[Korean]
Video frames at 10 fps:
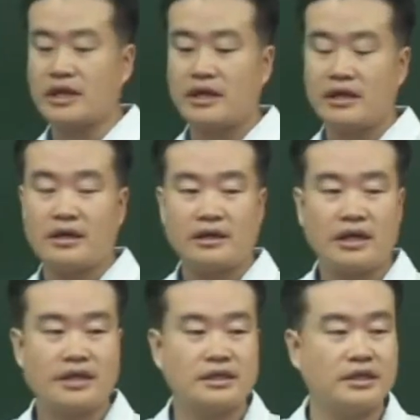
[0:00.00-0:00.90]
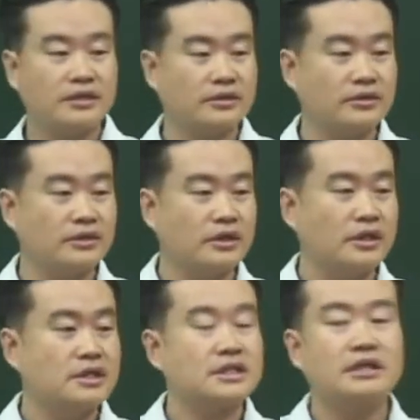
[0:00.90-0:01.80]
계약한 게 아니에요.
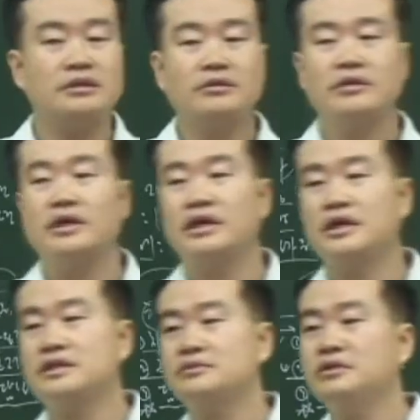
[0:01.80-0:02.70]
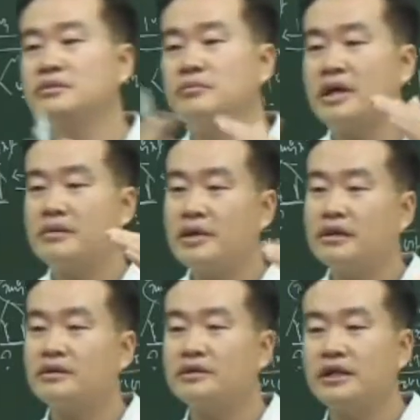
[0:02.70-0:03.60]
살려고 계약했으면
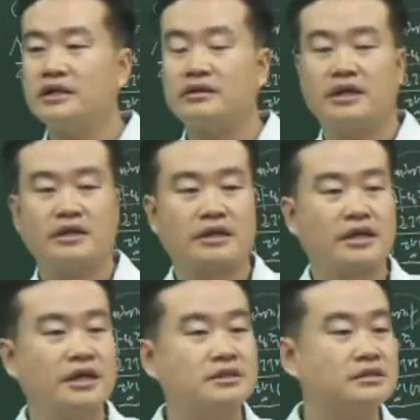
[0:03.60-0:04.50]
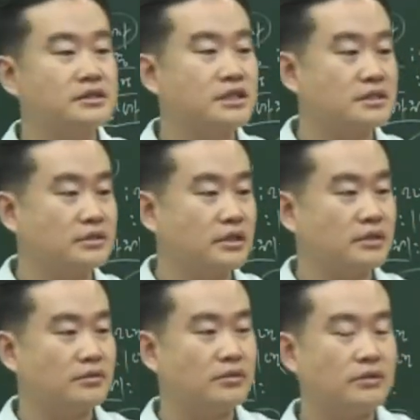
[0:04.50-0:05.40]
매매 거래에 관한 계약서를
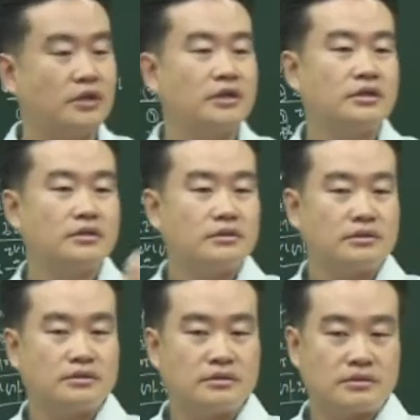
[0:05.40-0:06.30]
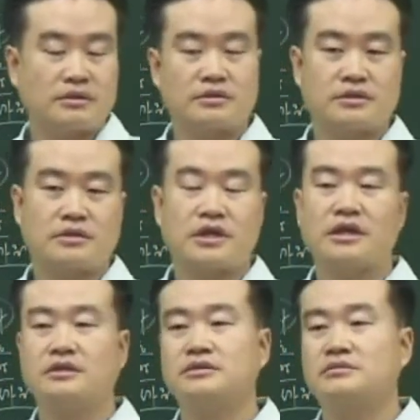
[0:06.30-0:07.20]
작성하고
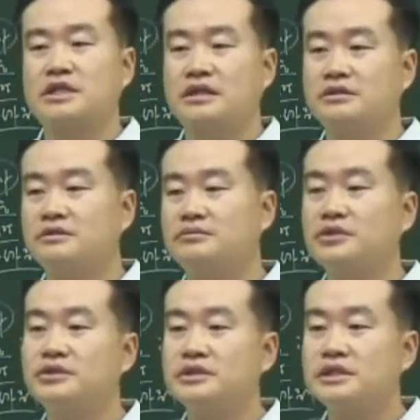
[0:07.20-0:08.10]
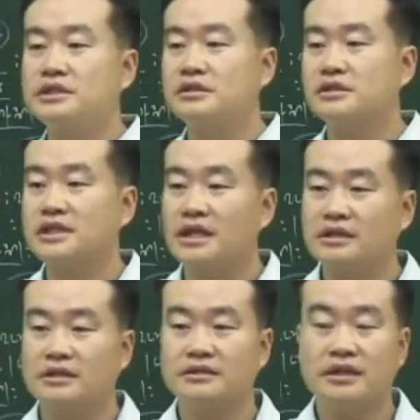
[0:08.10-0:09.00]
계약금, 잔금 뭐 이런 일정을
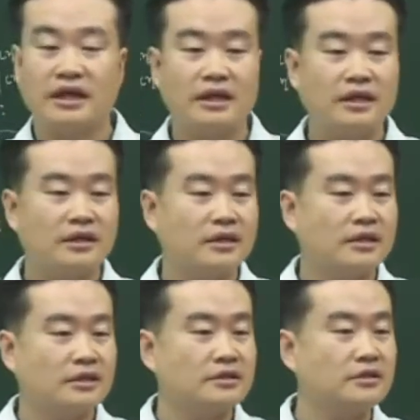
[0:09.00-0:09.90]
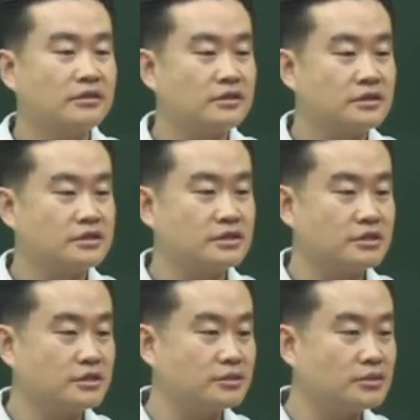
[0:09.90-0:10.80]
짜야 되는데 그런 거를 쓴
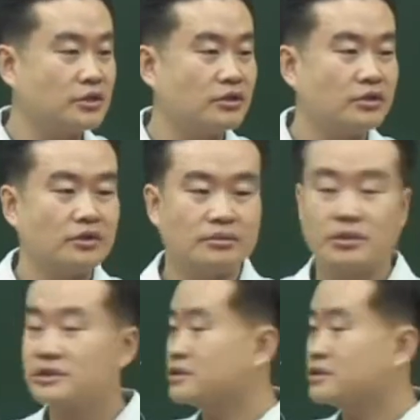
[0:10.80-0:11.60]
적이 없죠. 뭘